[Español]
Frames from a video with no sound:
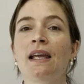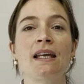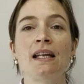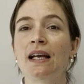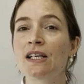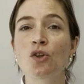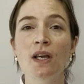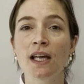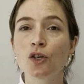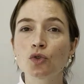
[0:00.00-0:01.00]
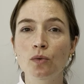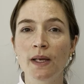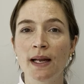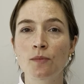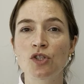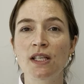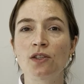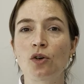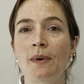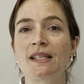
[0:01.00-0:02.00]
En el caso de que no tuviéramos
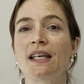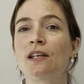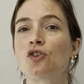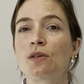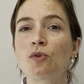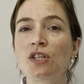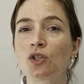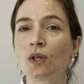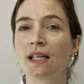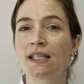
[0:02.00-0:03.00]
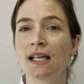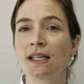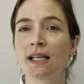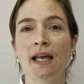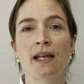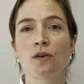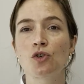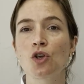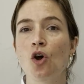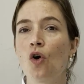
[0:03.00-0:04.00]
síntomas y nos hemos hecho el test de
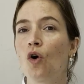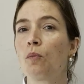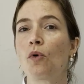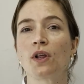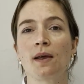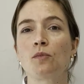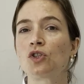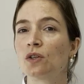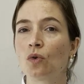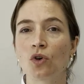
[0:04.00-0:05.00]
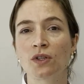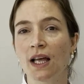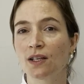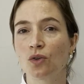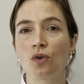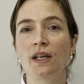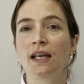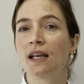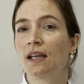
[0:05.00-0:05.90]
antígenos o porque hemos sido un contacto y